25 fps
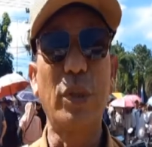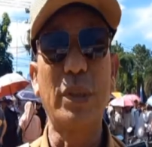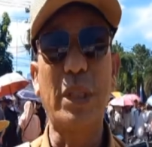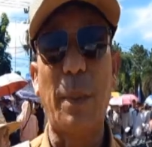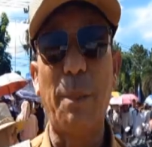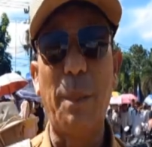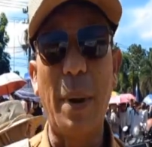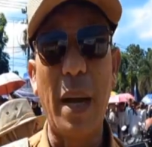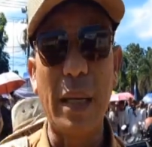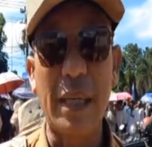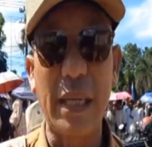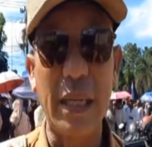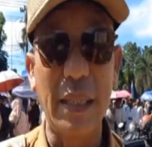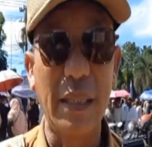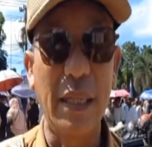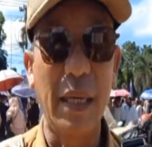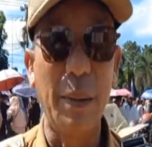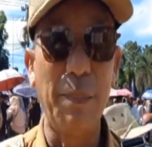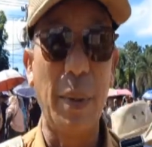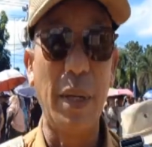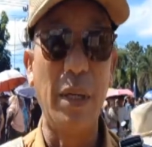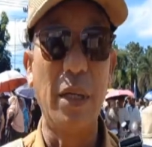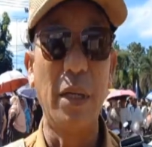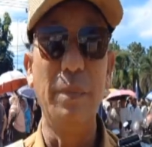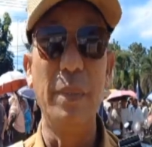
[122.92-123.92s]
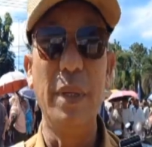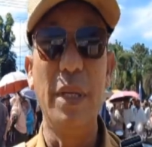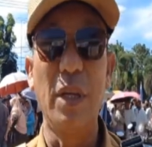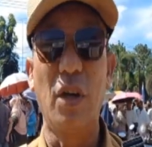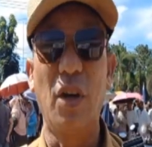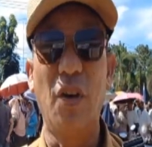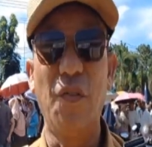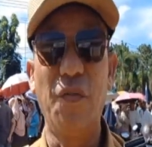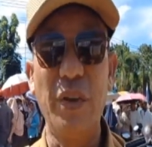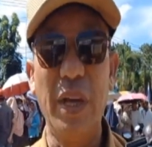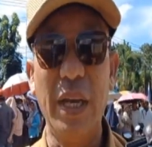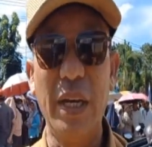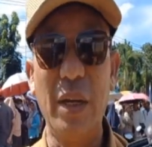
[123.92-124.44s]
untuk kita bangkit dari pandemi
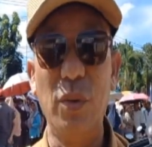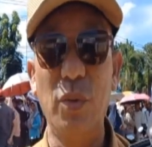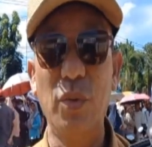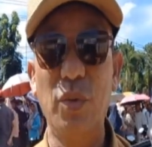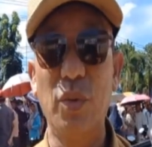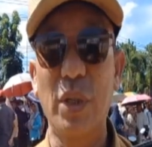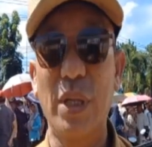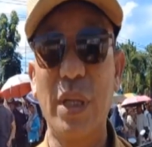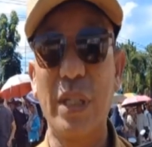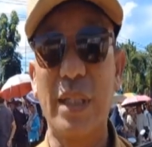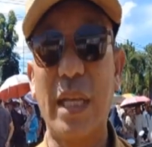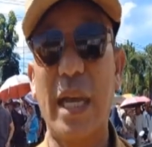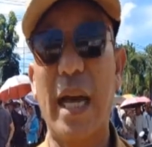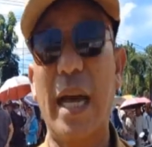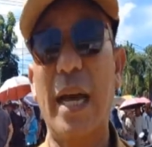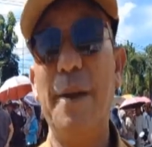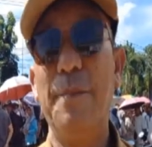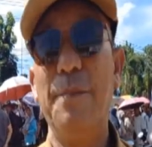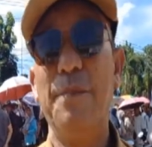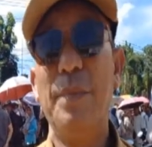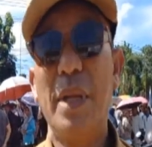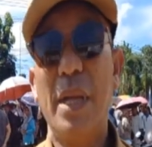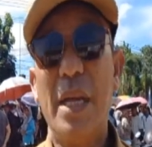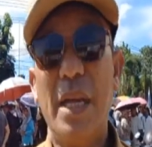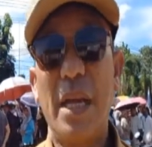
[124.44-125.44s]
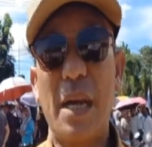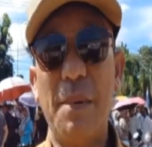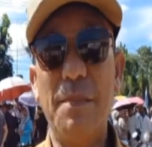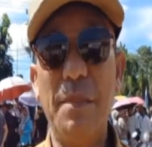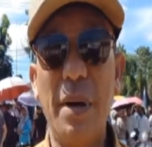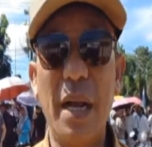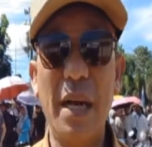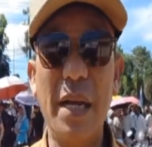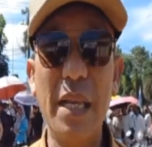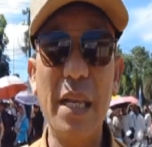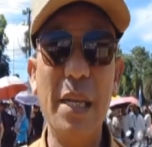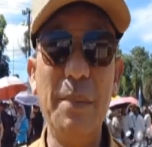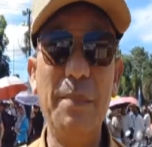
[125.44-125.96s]
COVID, untuk kita
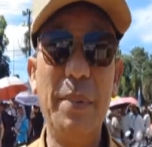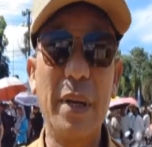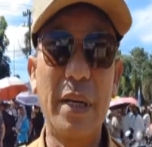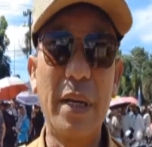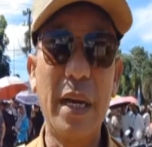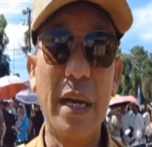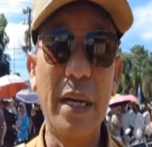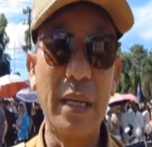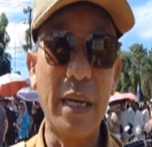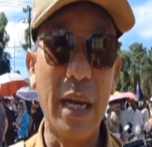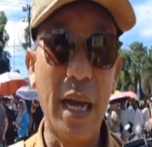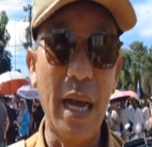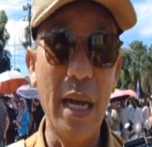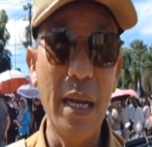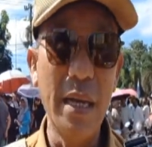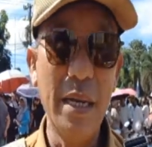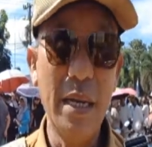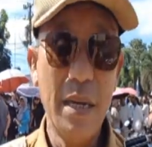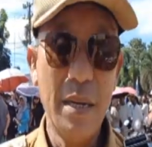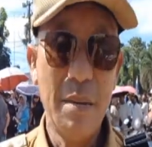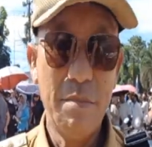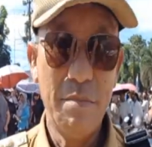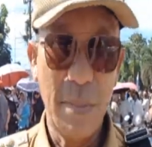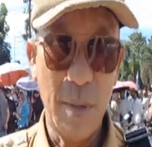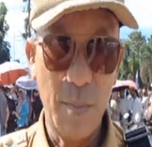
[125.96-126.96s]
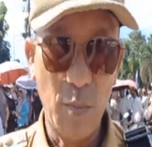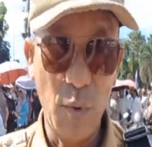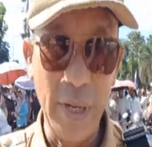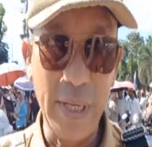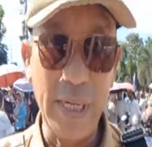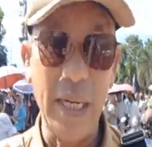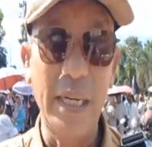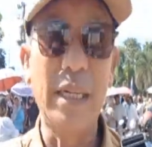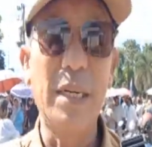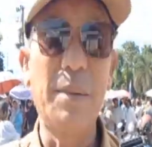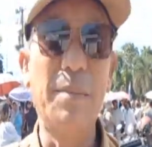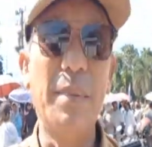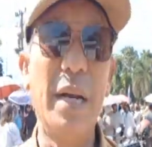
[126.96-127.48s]
kembali bergairah,
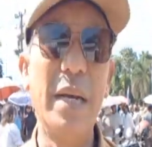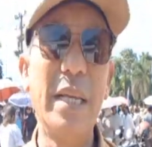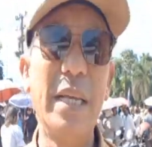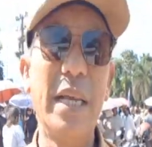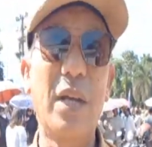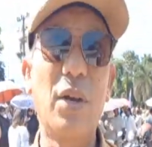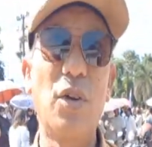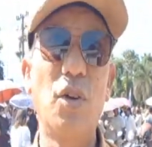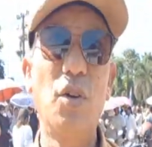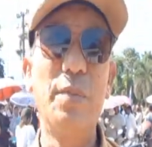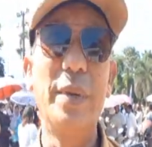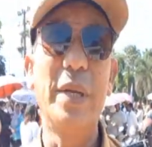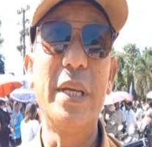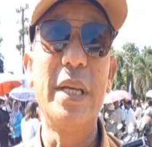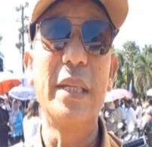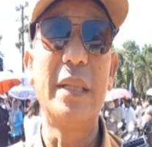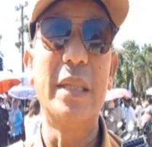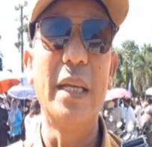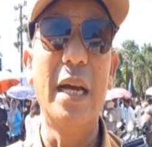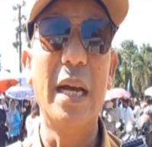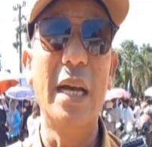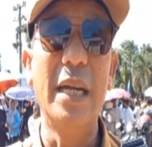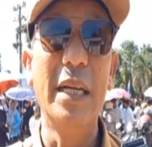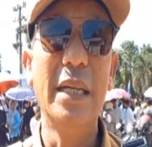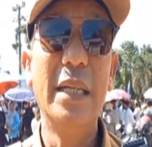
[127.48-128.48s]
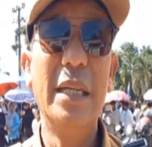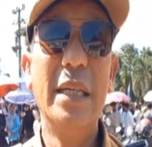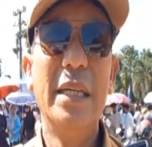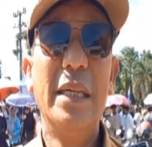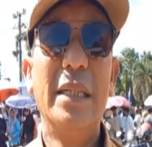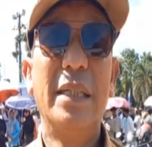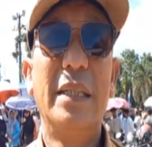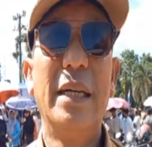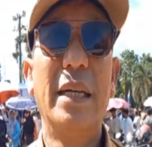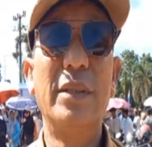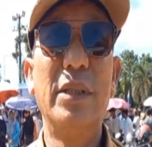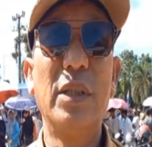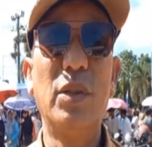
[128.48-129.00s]
memulihkan kembali ekonomi kita,
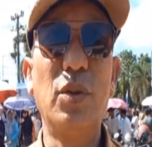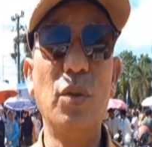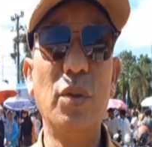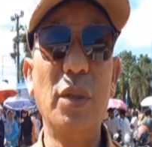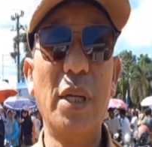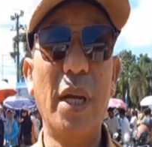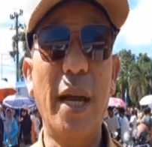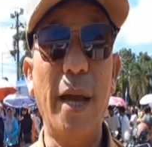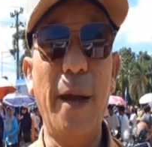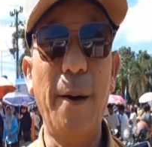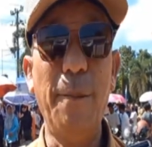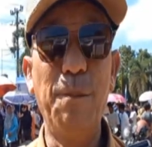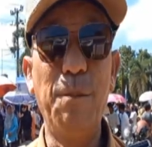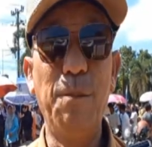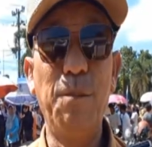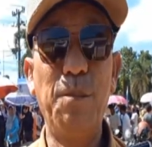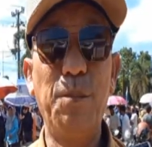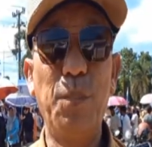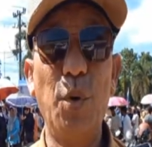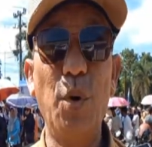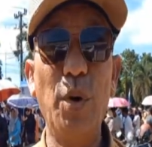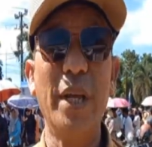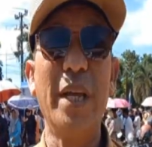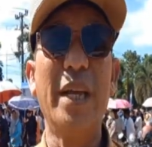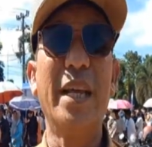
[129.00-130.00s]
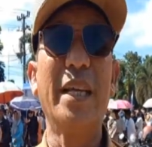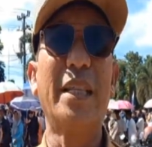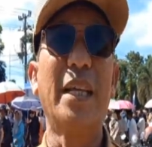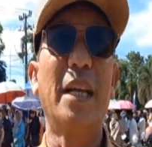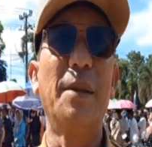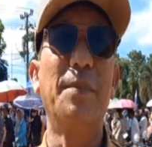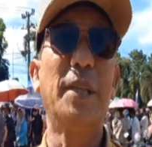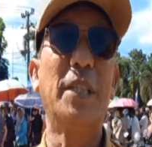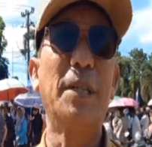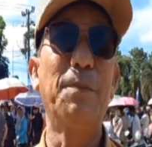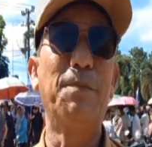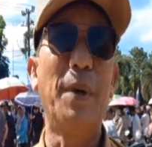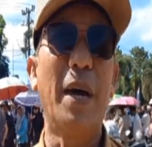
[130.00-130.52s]
dan tentunya pulih kita
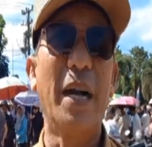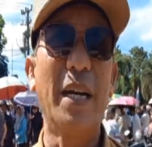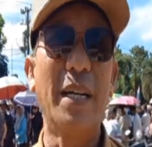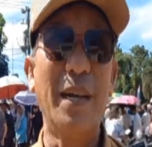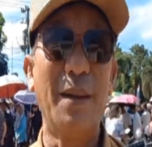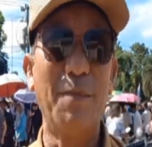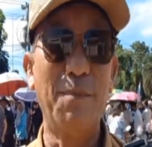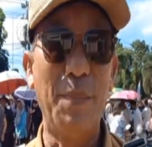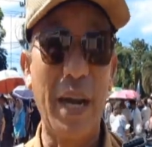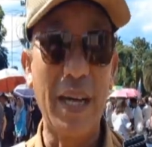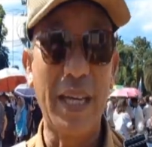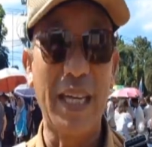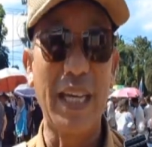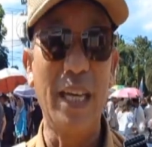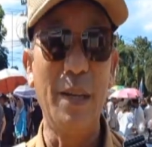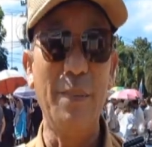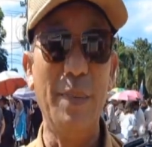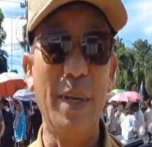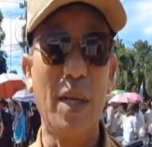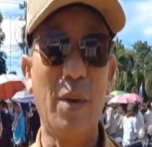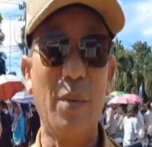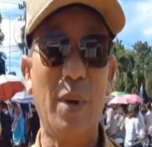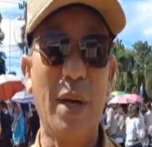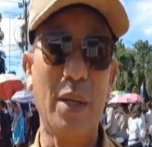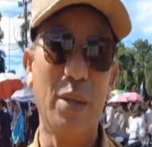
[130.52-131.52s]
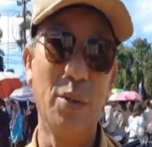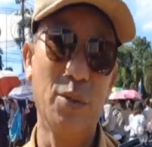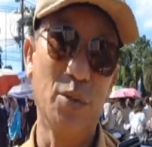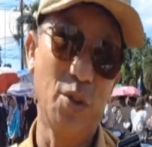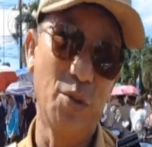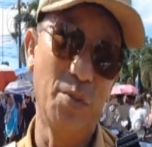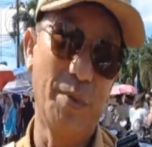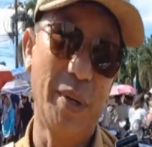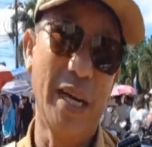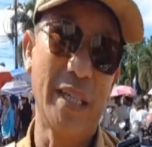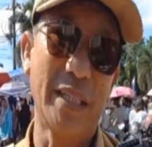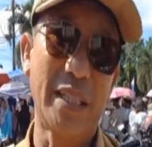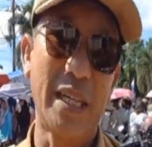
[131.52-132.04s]
lebih cepat, bangkit lebih kuat untuk
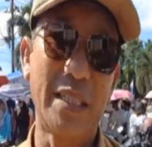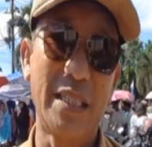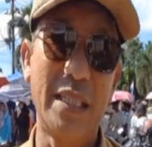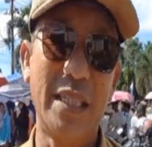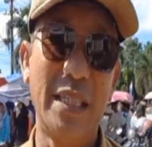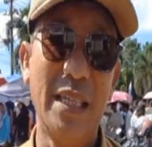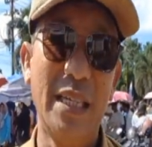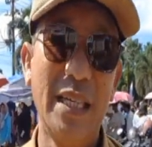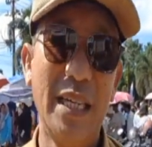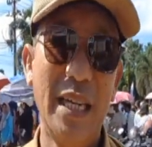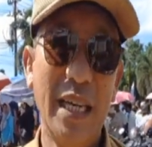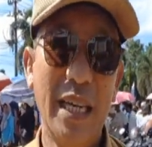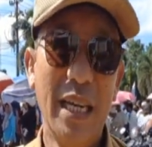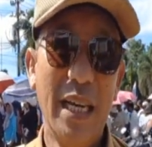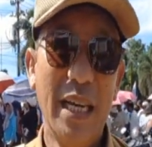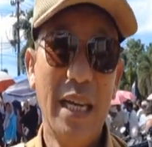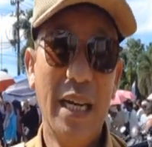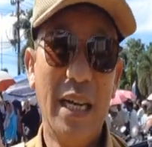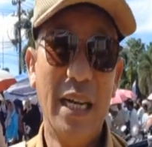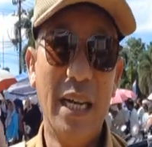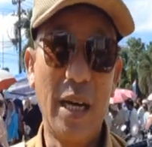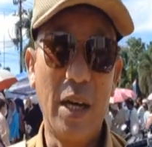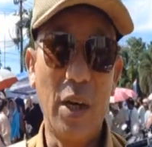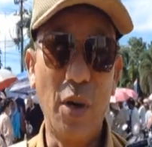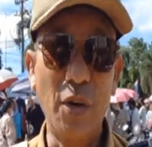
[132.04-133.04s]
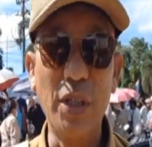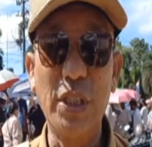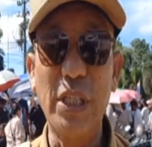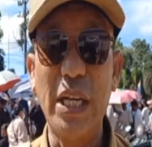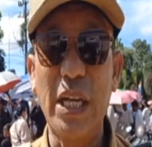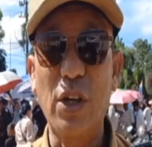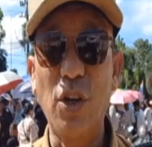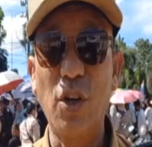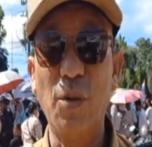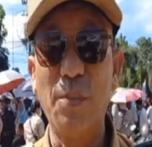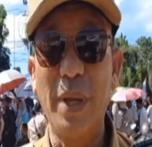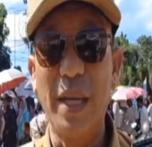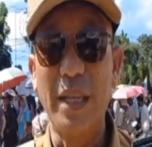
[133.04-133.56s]
mengatasi uh, kondisi
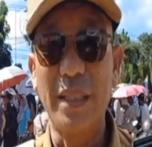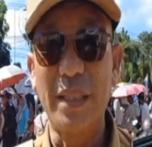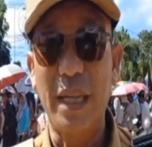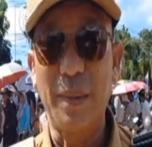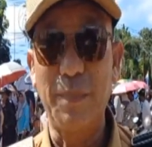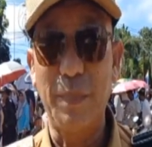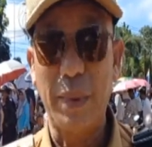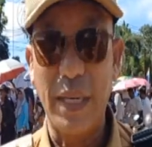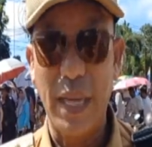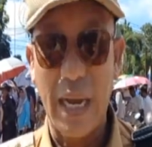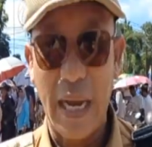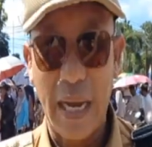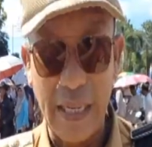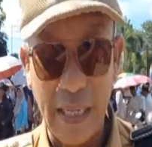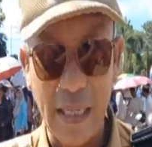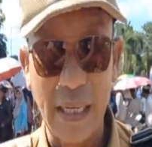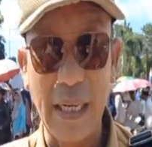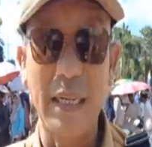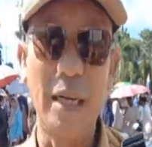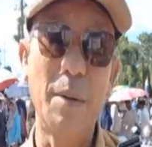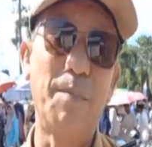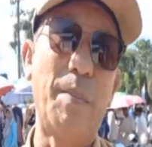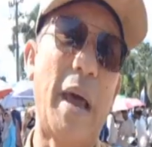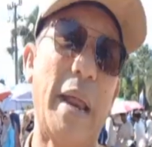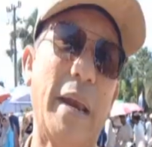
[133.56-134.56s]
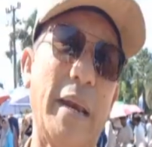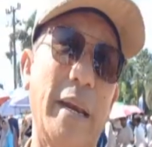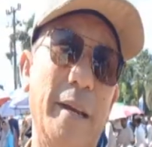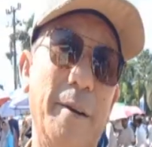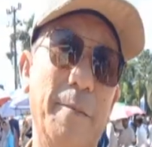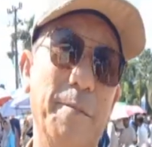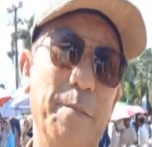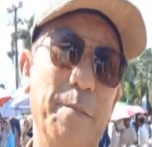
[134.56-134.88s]
ekonomi kita pada hari ini ke depan.